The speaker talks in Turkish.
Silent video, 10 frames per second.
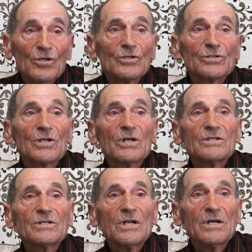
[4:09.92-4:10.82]
İnsan
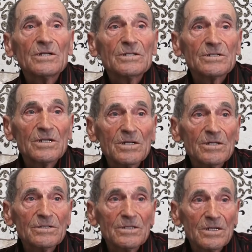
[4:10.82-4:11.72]
işlerdi,
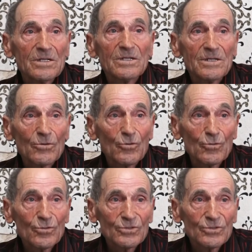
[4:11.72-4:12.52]
siler, silerdi kolxoz.